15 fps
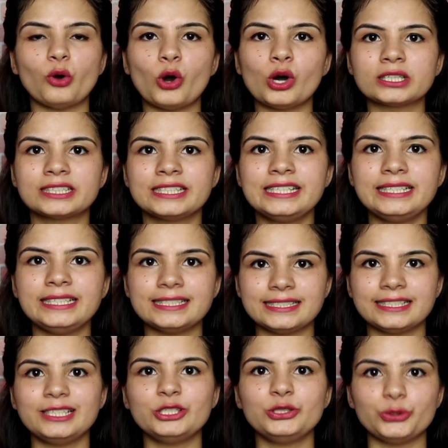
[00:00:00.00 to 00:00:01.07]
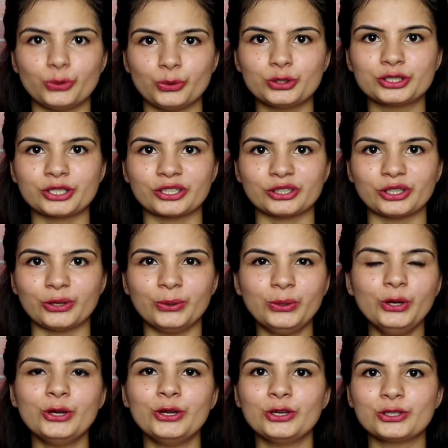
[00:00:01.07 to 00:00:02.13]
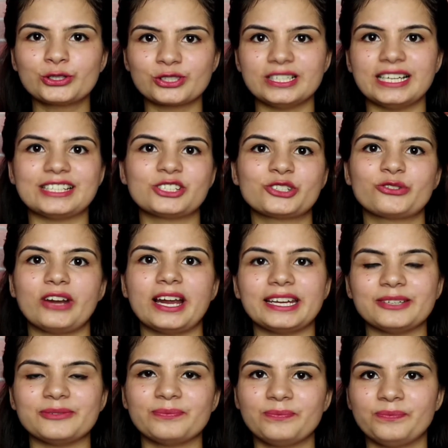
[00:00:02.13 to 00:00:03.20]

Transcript: बहुत ही ईजिली जोड़ सकते हो सो लेट्स ट्राई